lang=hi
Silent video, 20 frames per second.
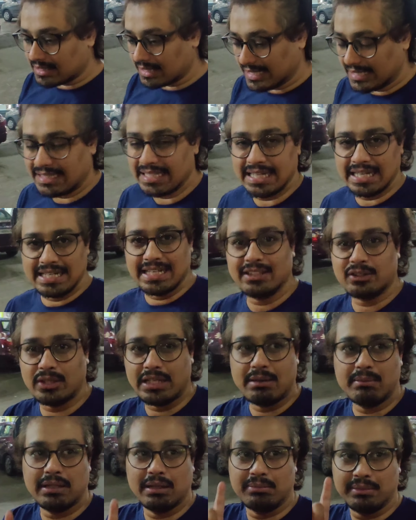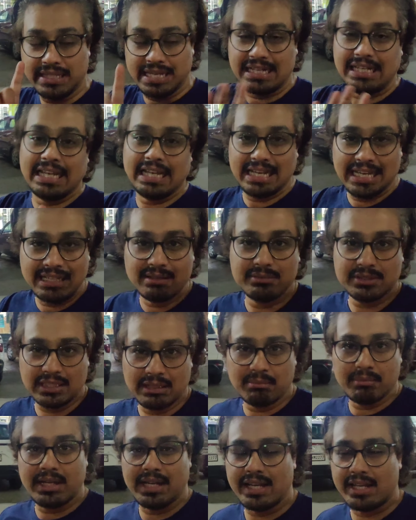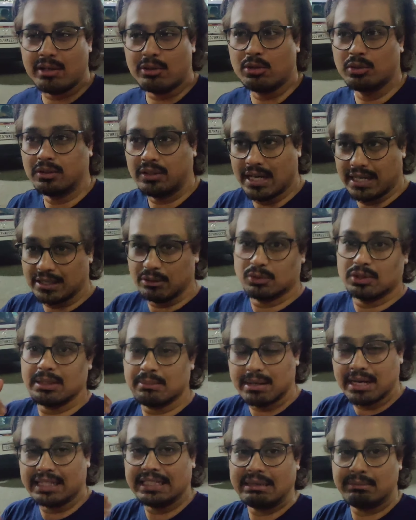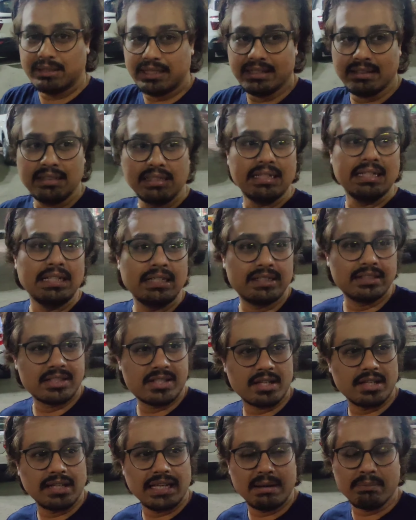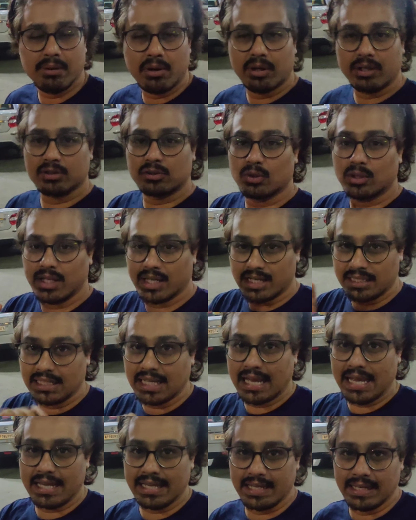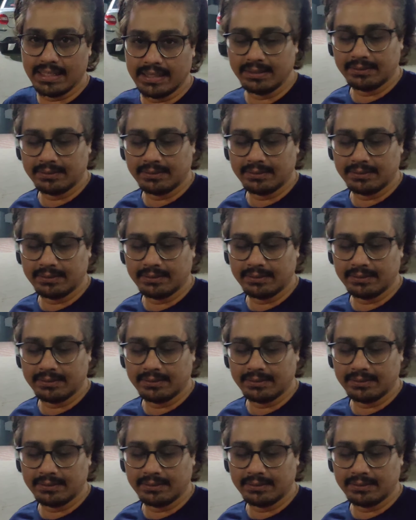खरीदने के लिए तो नहीं मतलब देखने के लिए कम से कम मैं आया हूँ ताकि उसके बाद ही मैं डिसीजन ले पाऊँ कि उसको खरीदना है या